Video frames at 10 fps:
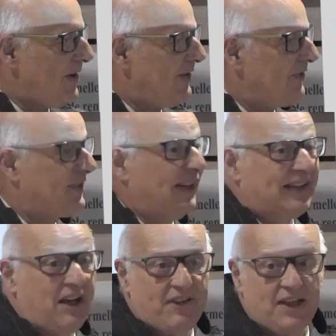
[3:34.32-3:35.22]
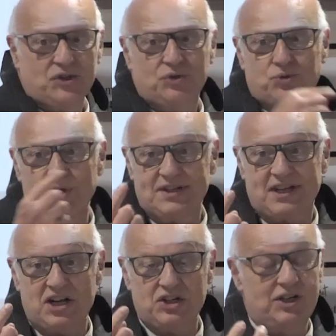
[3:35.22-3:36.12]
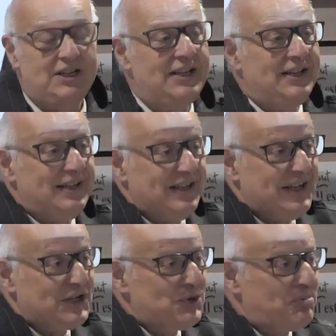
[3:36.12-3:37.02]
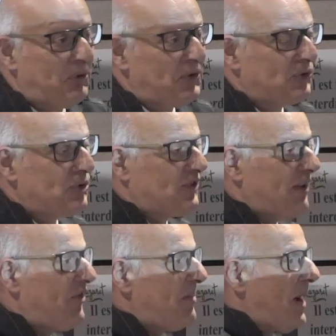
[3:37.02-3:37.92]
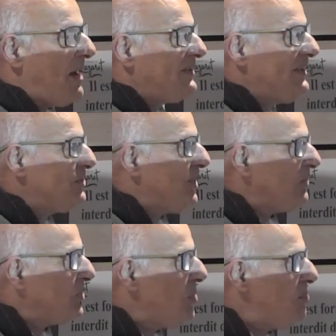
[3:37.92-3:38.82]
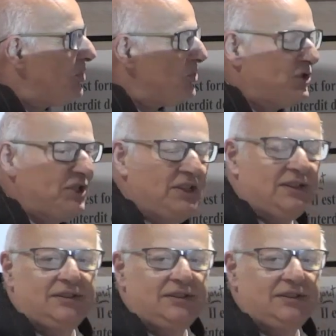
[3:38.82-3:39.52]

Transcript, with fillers: Ça traverse tous les âges, et je pense que ça fait partie de l'anthropologie.